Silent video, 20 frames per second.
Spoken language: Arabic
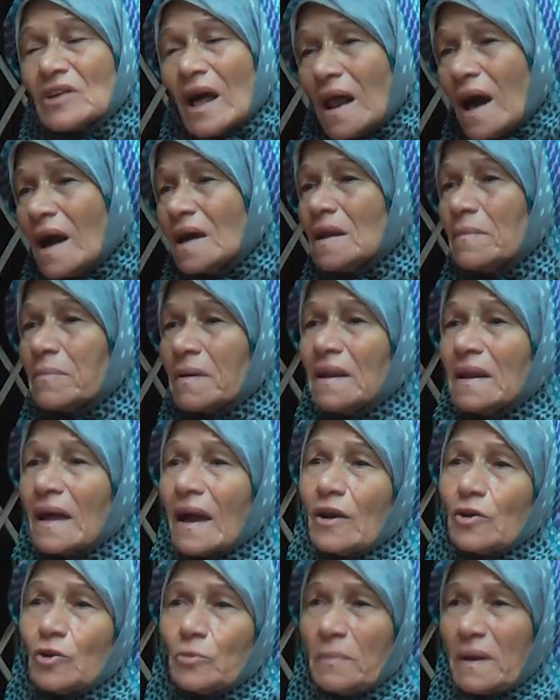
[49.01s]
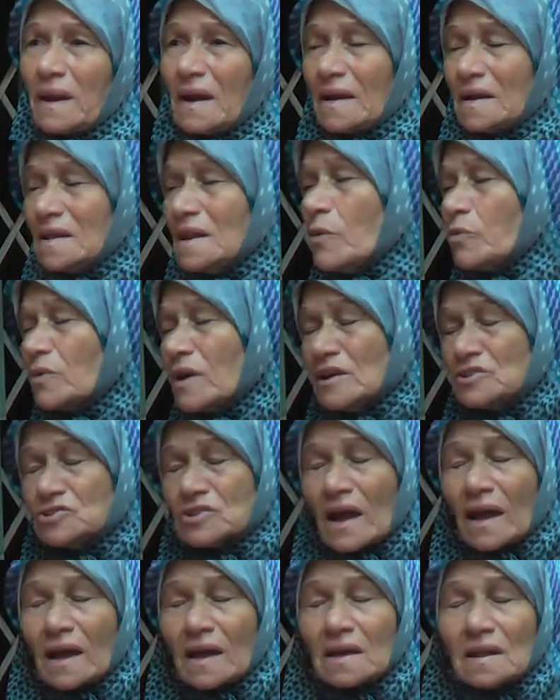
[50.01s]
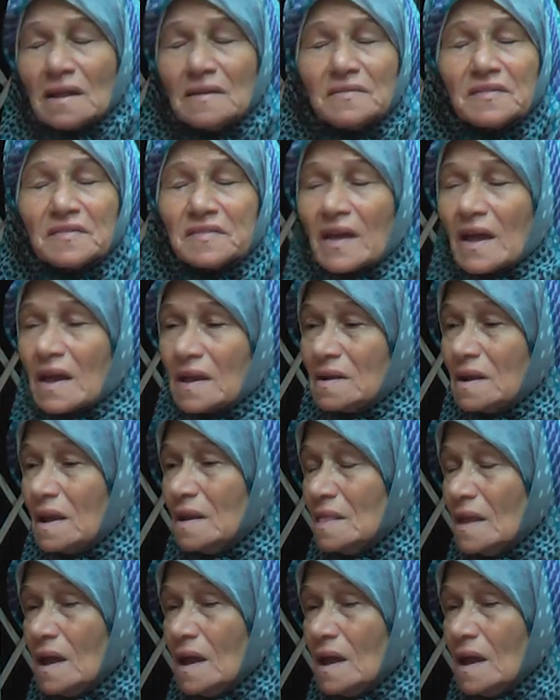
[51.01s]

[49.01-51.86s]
العالم كله خير وبركة لو كان شغيل إنسان